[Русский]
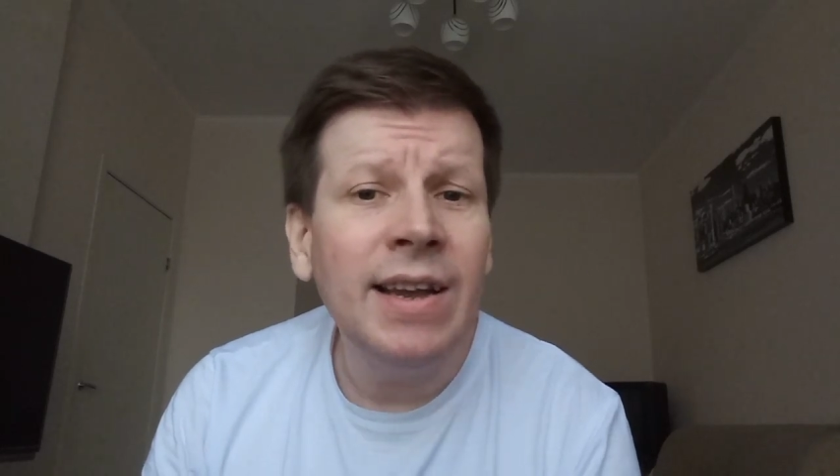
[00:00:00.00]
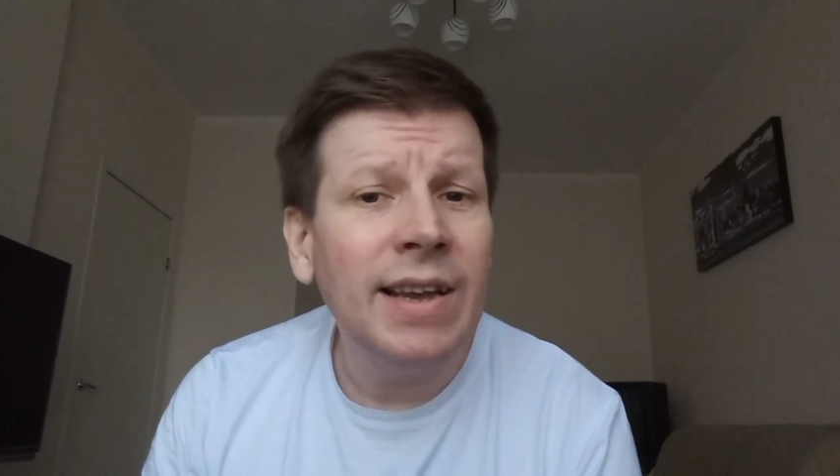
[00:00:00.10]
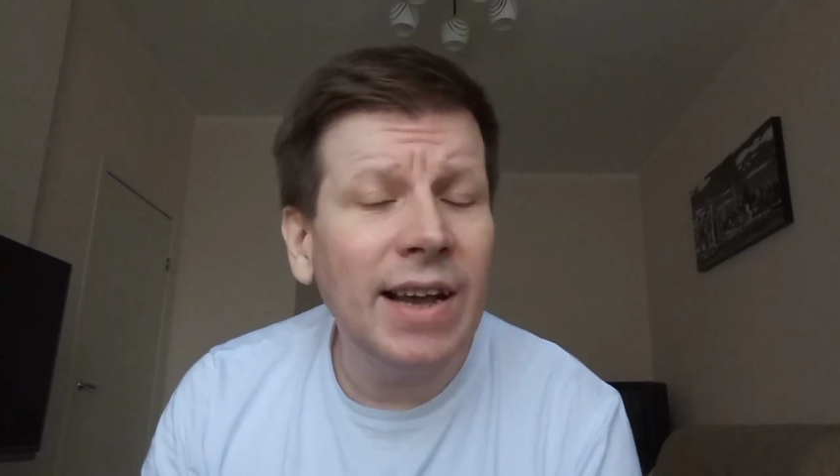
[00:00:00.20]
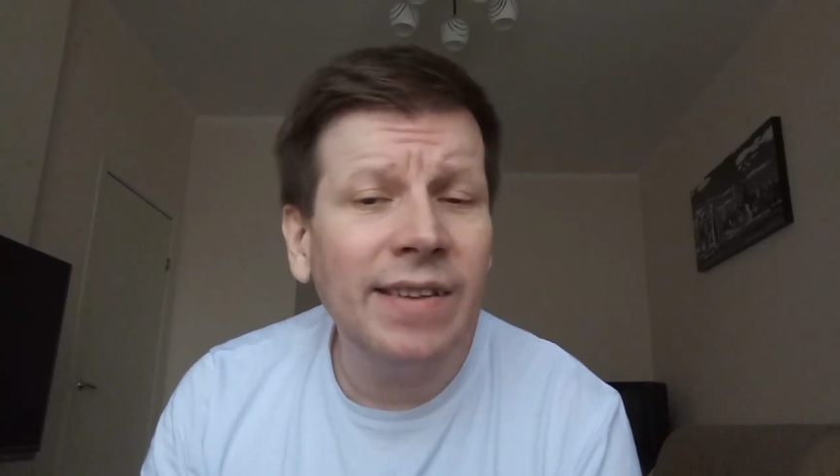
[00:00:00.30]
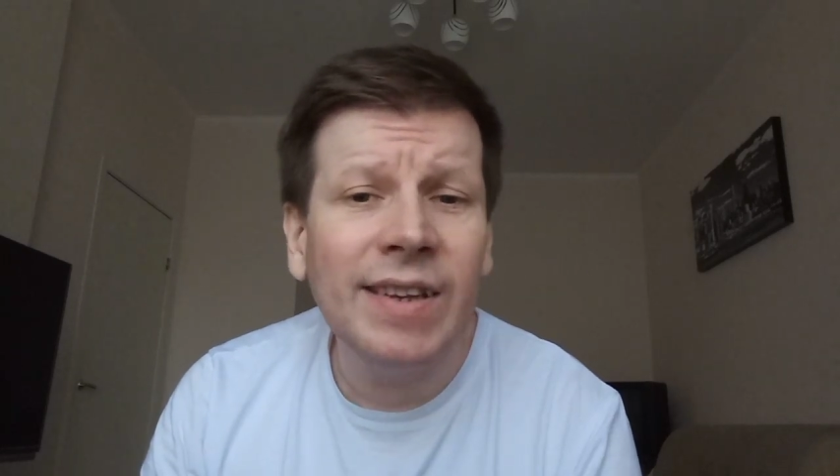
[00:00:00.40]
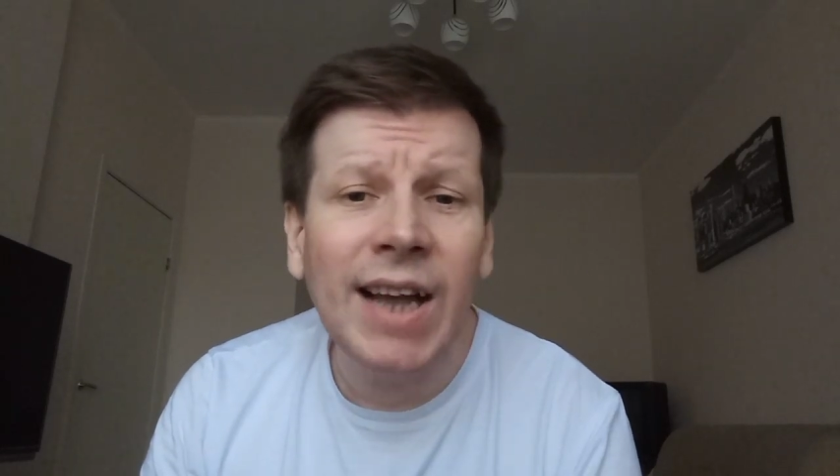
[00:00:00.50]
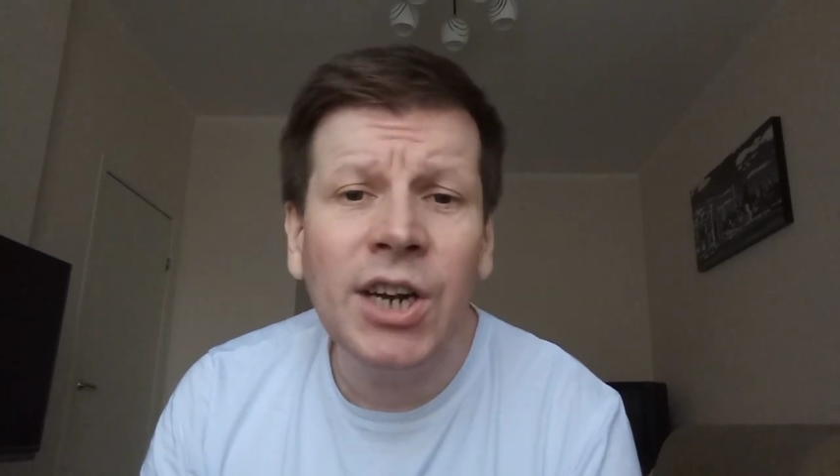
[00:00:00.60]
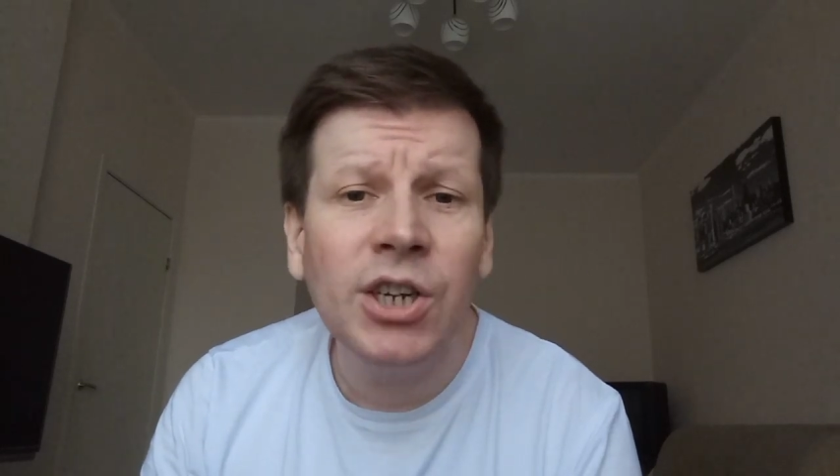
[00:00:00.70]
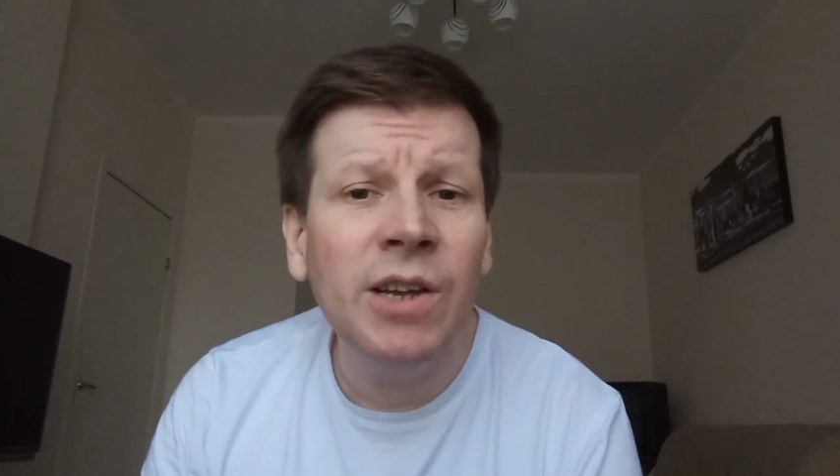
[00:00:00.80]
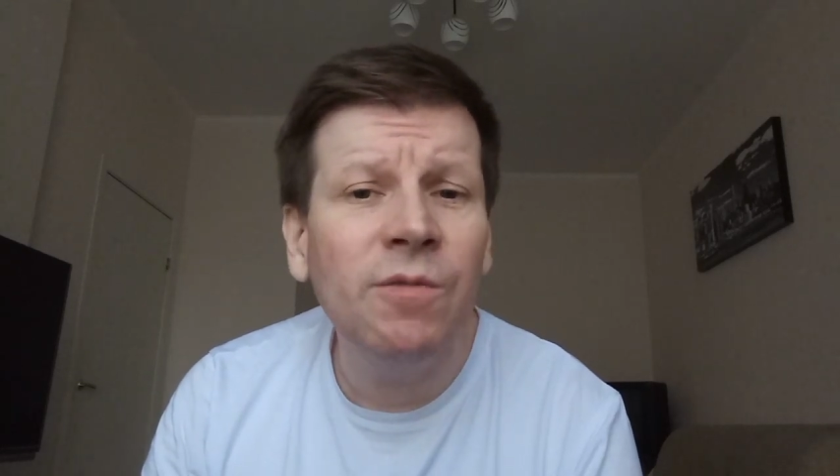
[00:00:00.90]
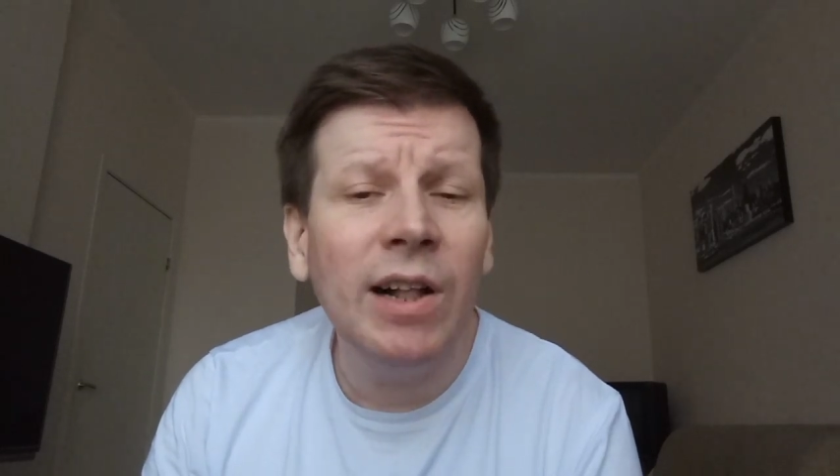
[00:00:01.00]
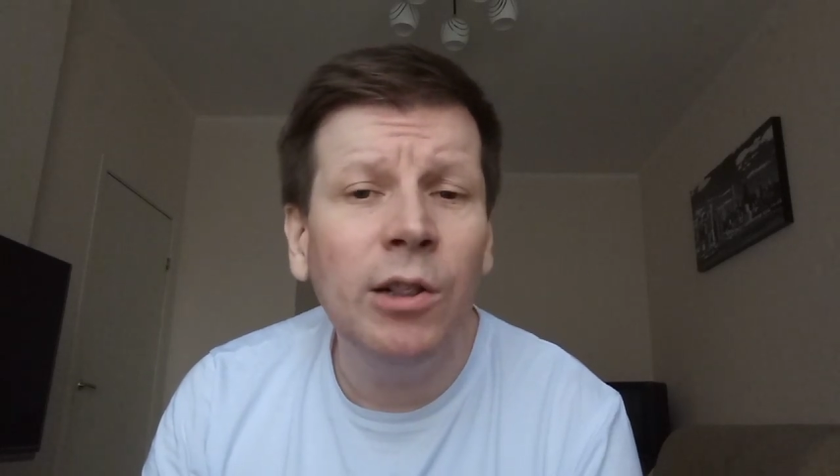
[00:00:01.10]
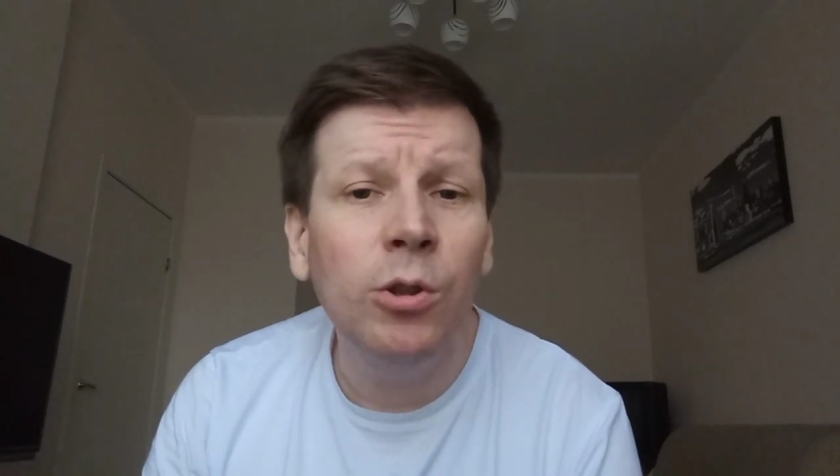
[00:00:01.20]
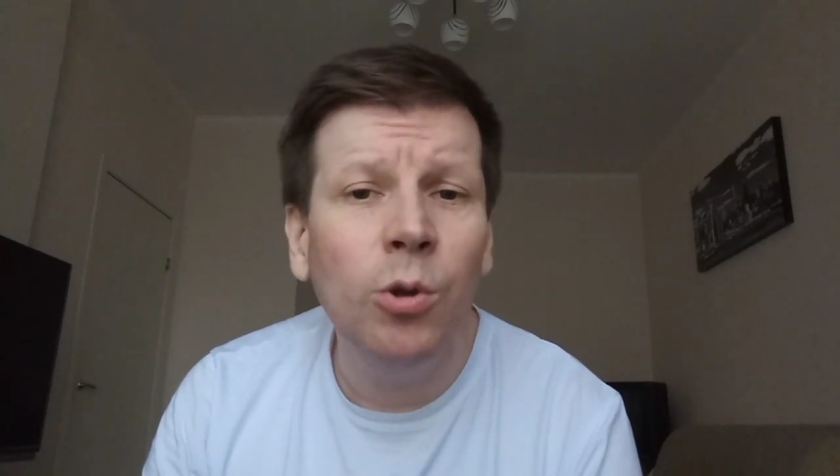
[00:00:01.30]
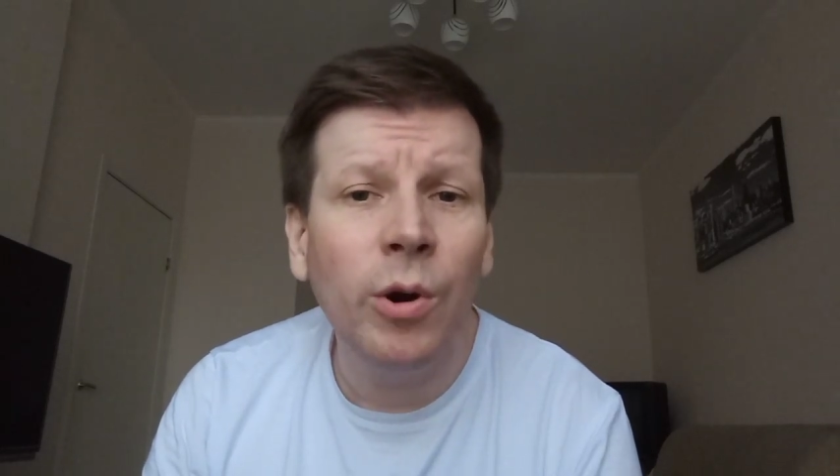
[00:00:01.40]
я с каждой
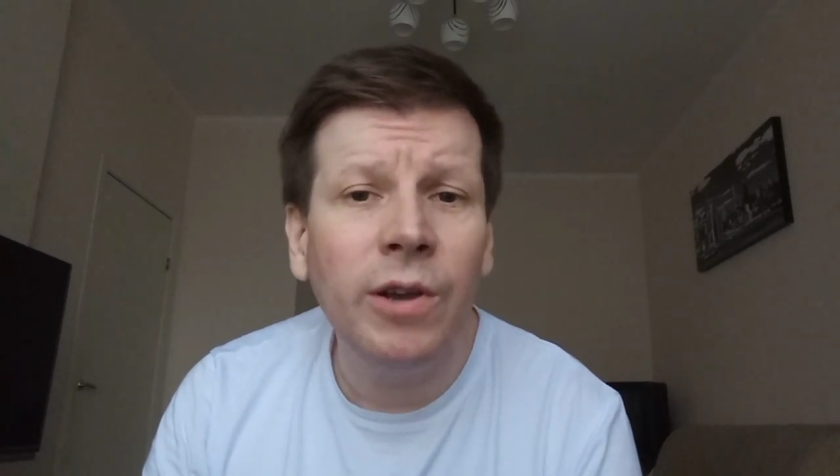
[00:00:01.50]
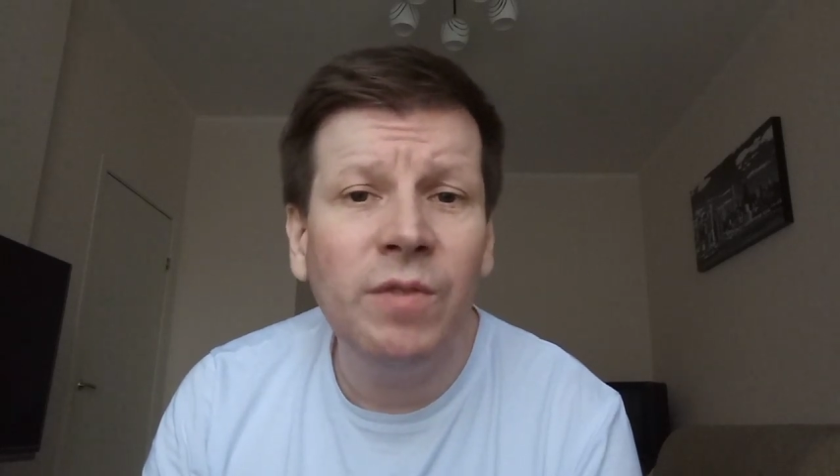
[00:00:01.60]
волной